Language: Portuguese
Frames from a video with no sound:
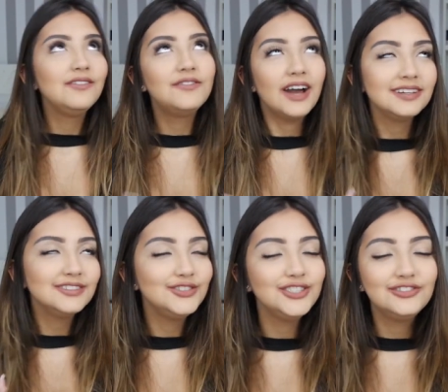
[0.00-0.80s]
Vi
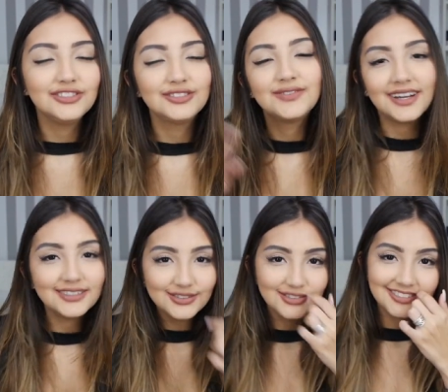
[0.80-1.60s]
vários vídeos, gente,
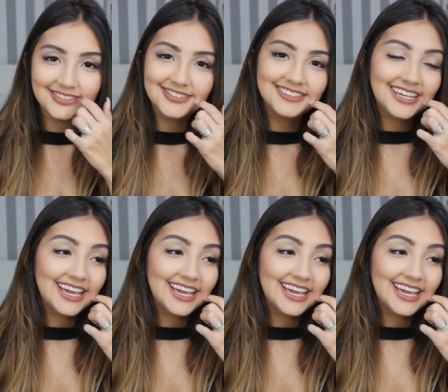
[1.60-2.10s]
vários vídeos.